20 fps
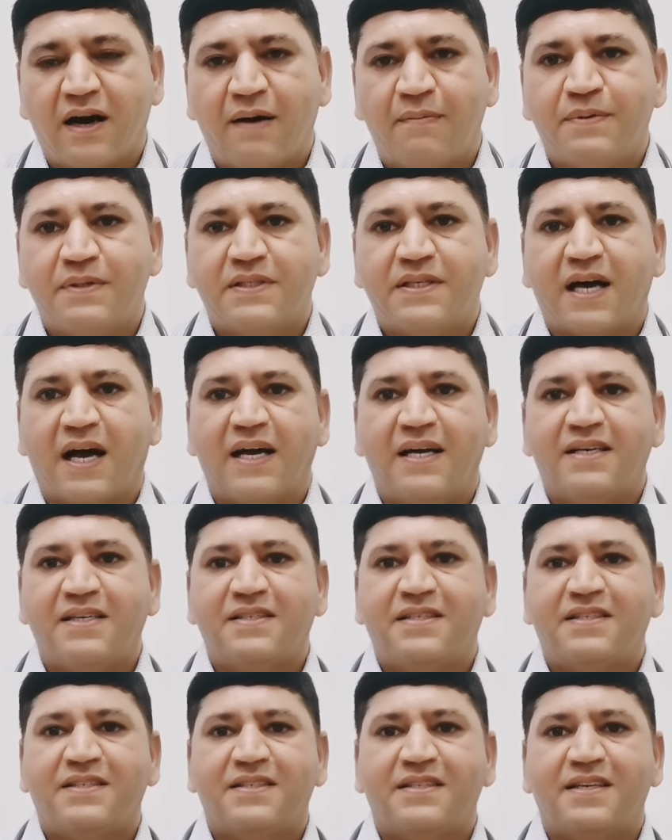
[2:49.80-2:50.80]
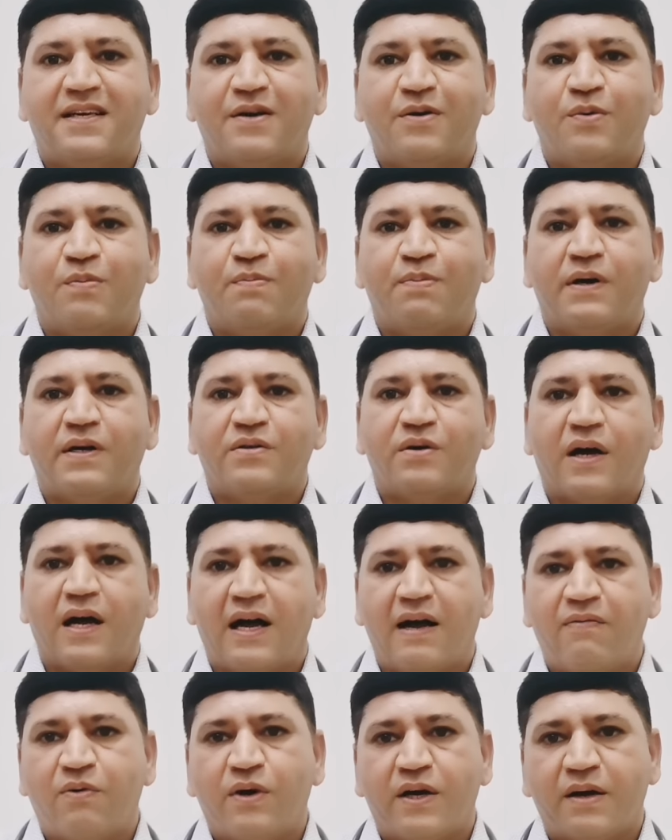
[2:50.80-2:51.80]
अब साइज़ के ऊपर जो
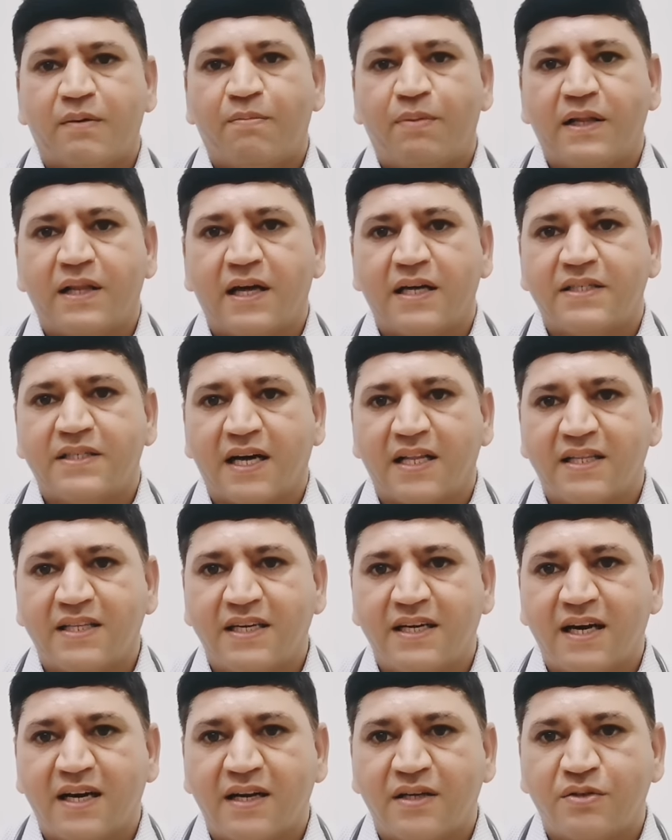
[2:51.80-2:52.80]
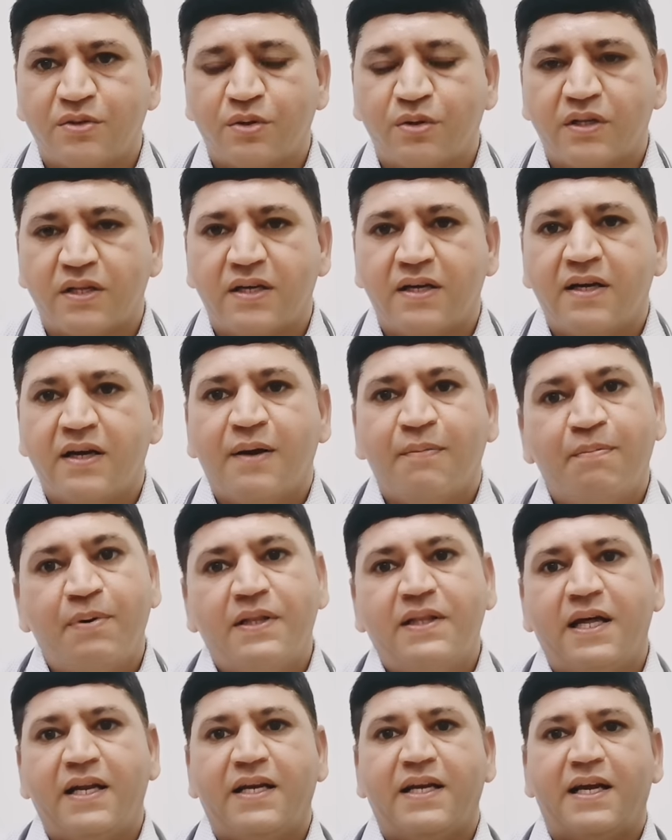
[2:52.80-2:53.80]
है वो एक बंदा शादी करना छोड़ दे
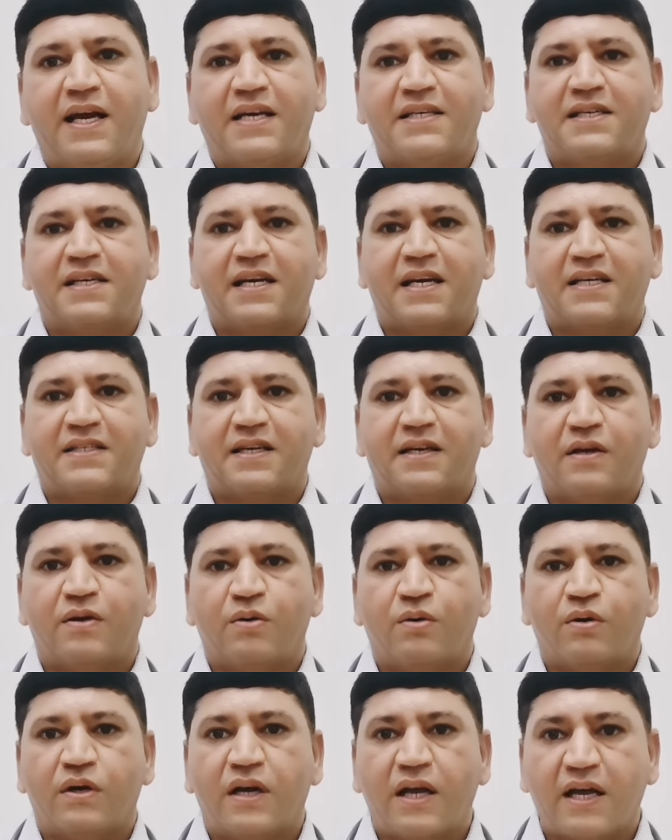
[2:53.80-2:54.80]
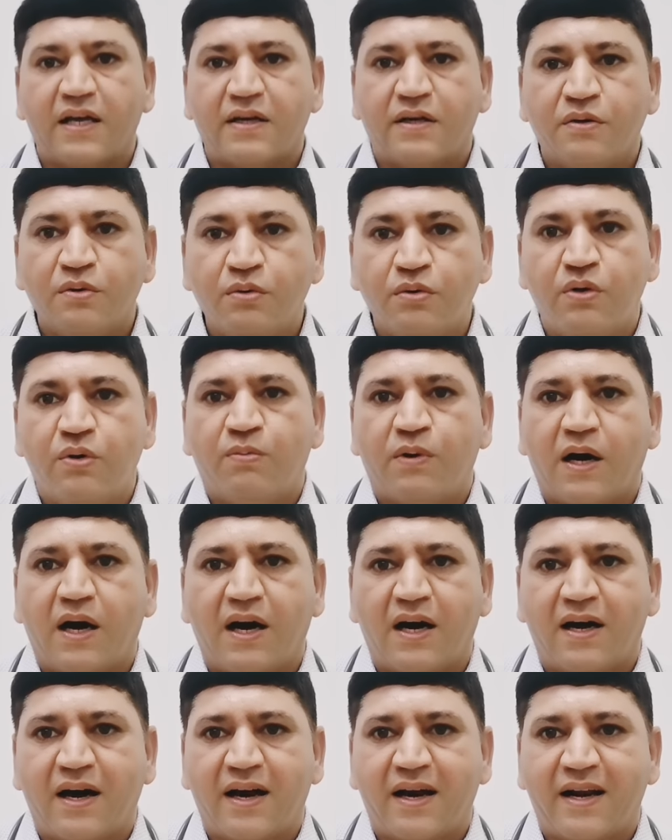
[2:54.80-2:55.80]
पता नहीं कैसे कैसे लोग क्यों
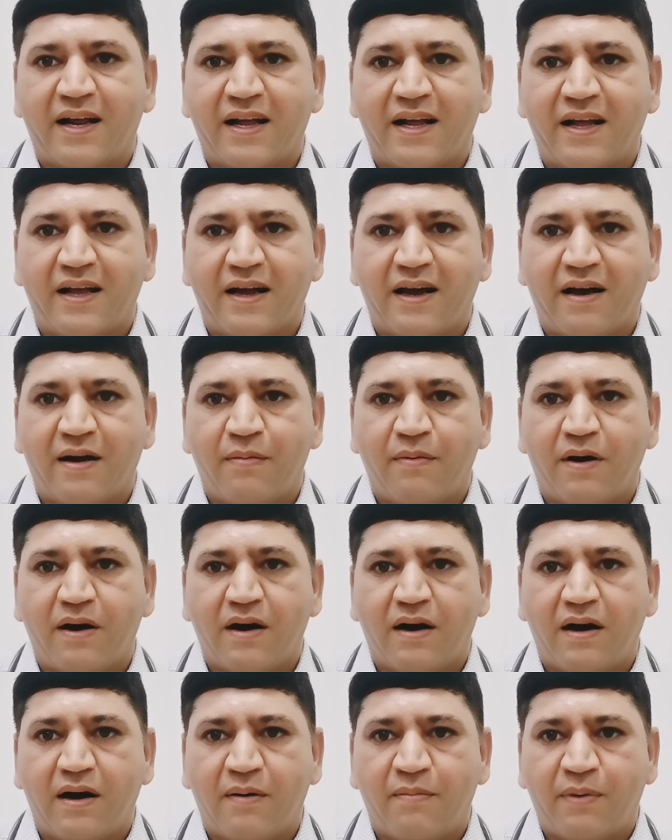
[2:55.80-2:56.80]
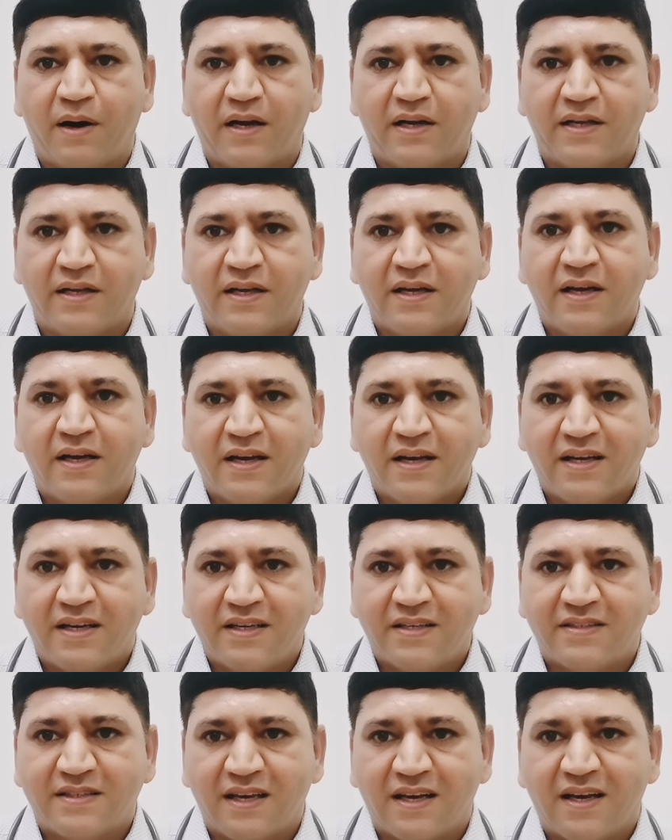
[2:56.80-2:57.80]
गुमराह कर रहे हैं हमारी
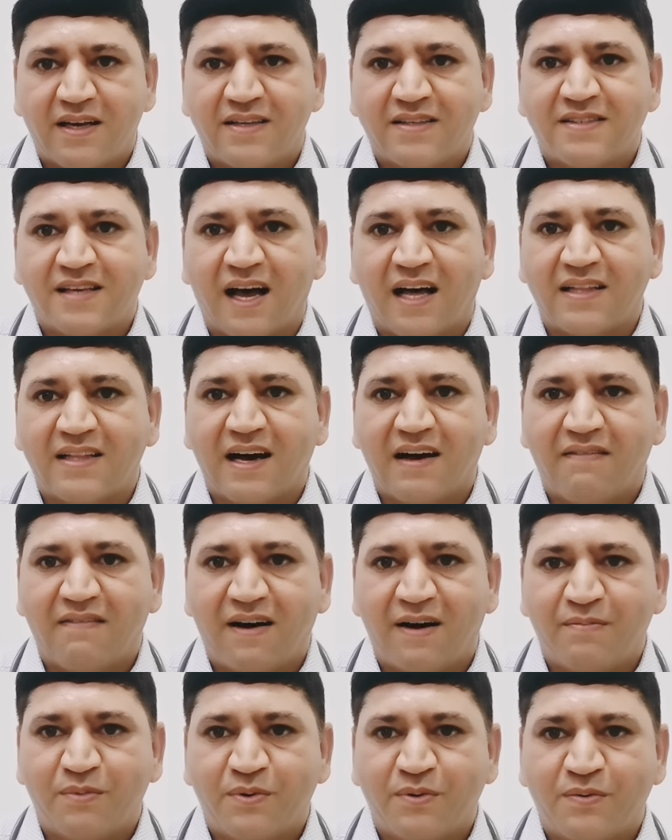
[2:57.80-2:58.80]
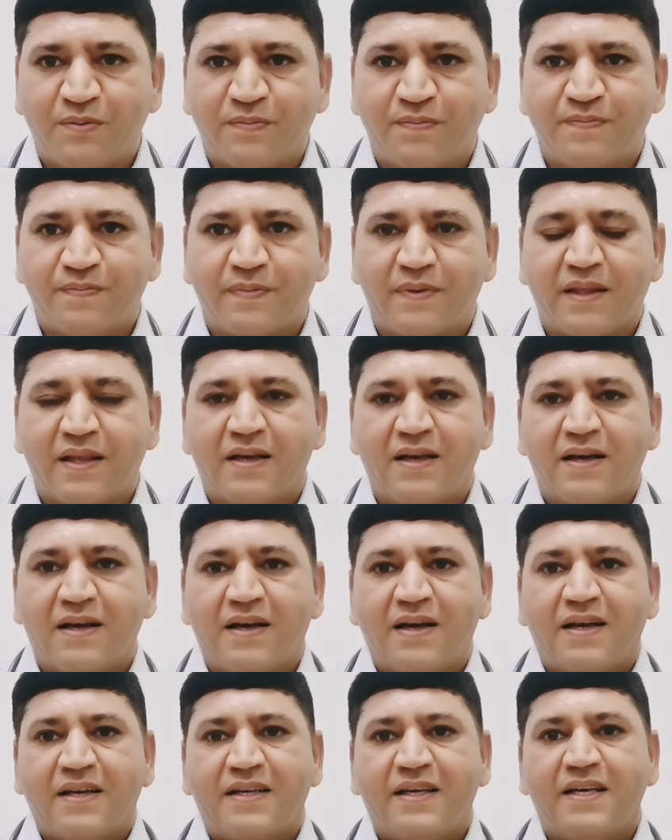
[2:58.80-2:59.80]
इस सादा आवाम को
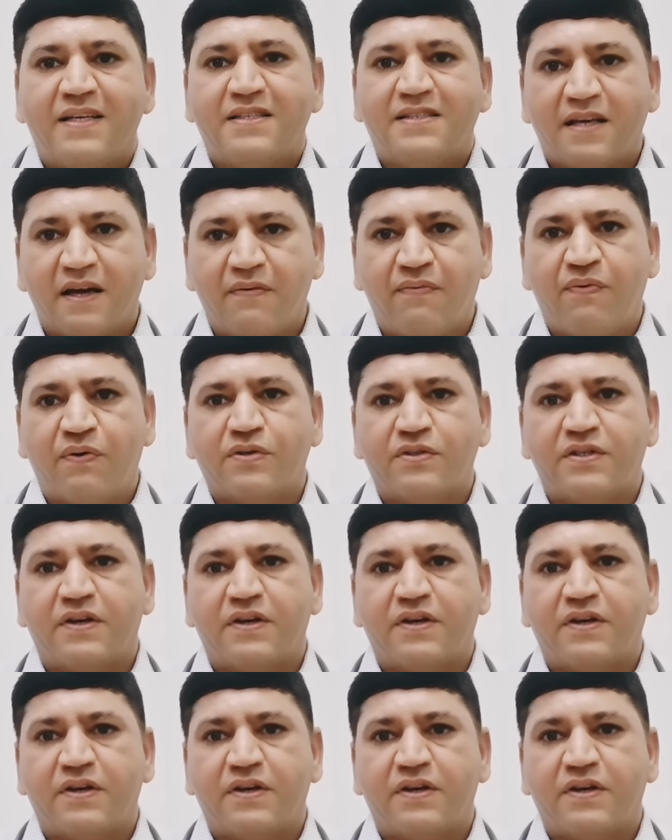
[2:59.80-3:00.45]
ये सिर्फ़ और